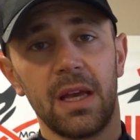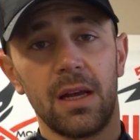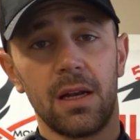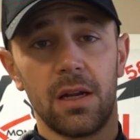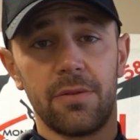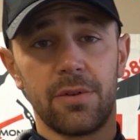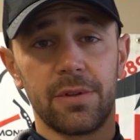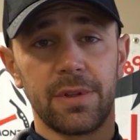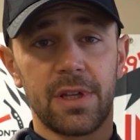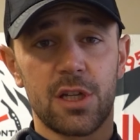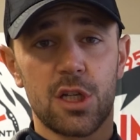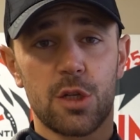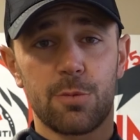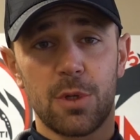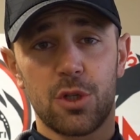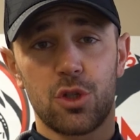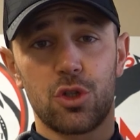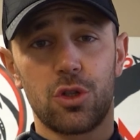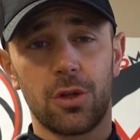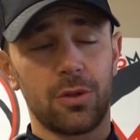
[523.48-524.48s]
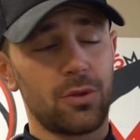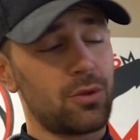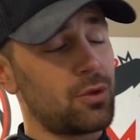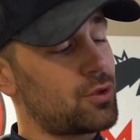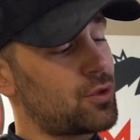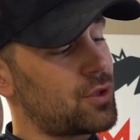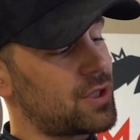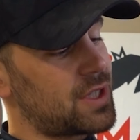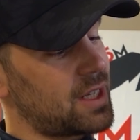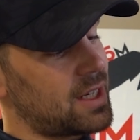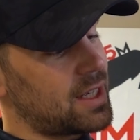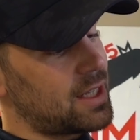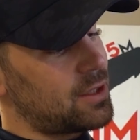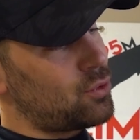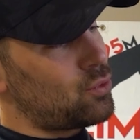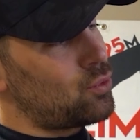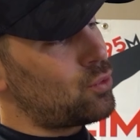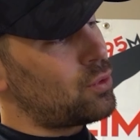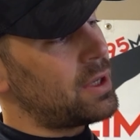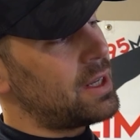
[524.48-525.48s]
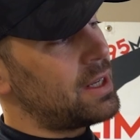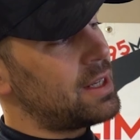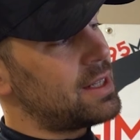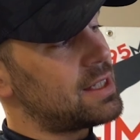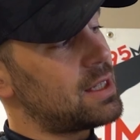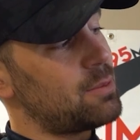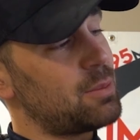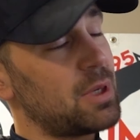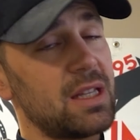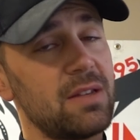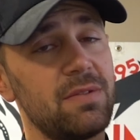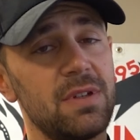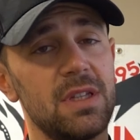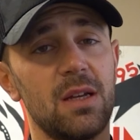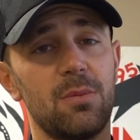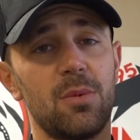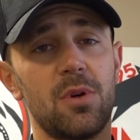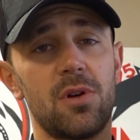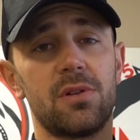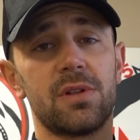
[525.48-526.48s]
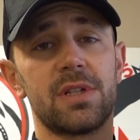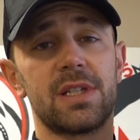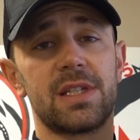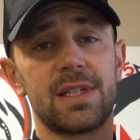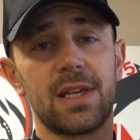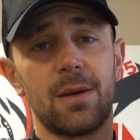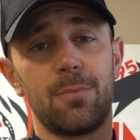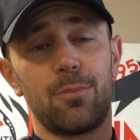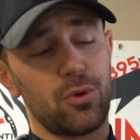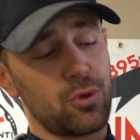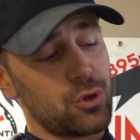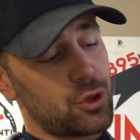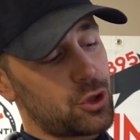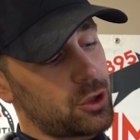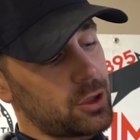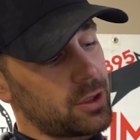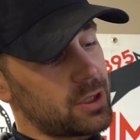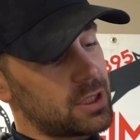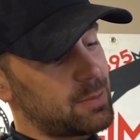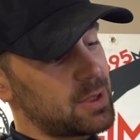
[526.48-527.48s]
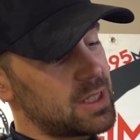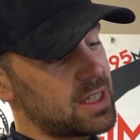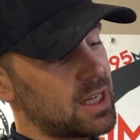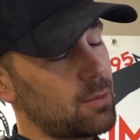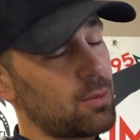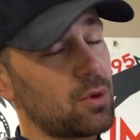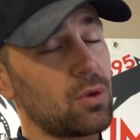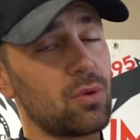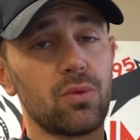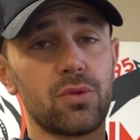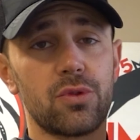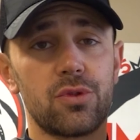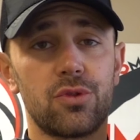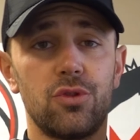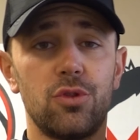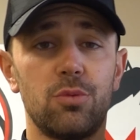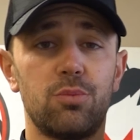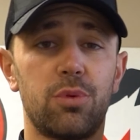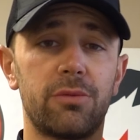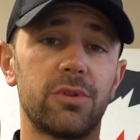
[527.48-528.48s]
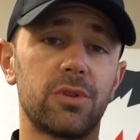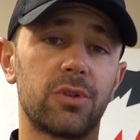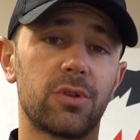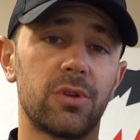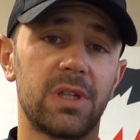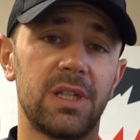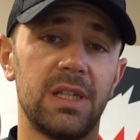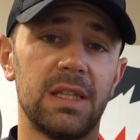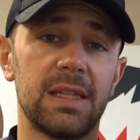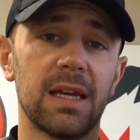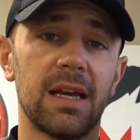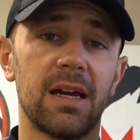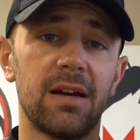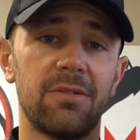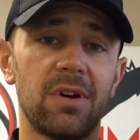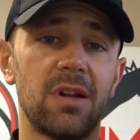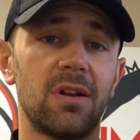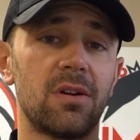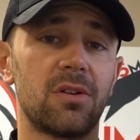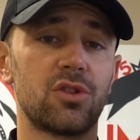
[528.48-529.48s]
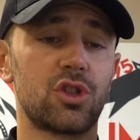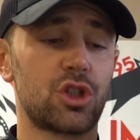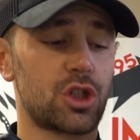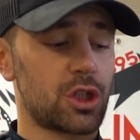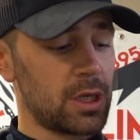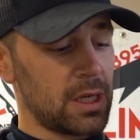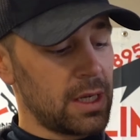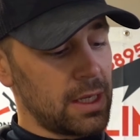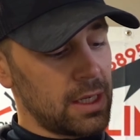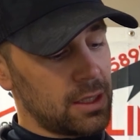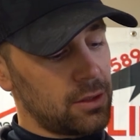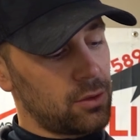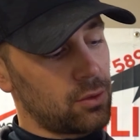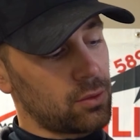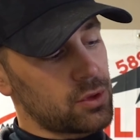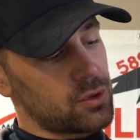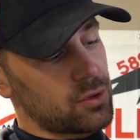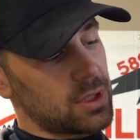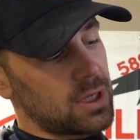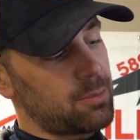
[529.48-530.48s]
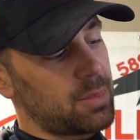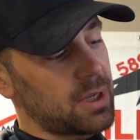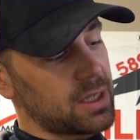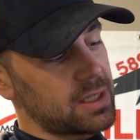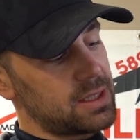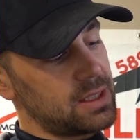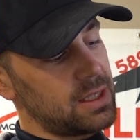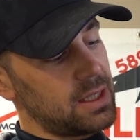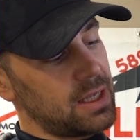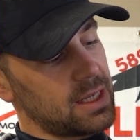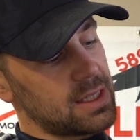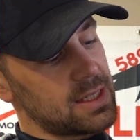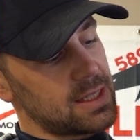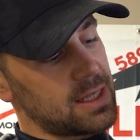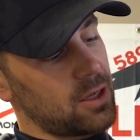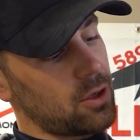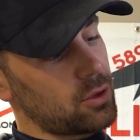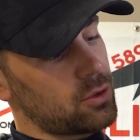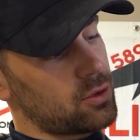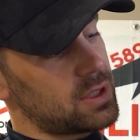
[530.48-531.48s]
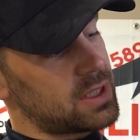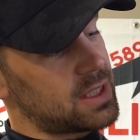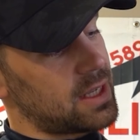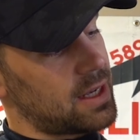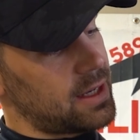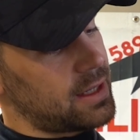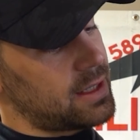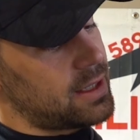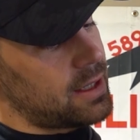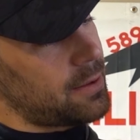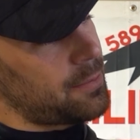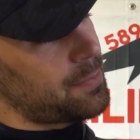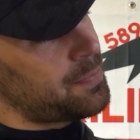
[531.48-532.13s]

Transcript: L'avantage majeur de ce sac à dos, c'est bien évidemment sa poche spécialement conçue pour votre kit avalanche, donc sur la partie extérieure du sac,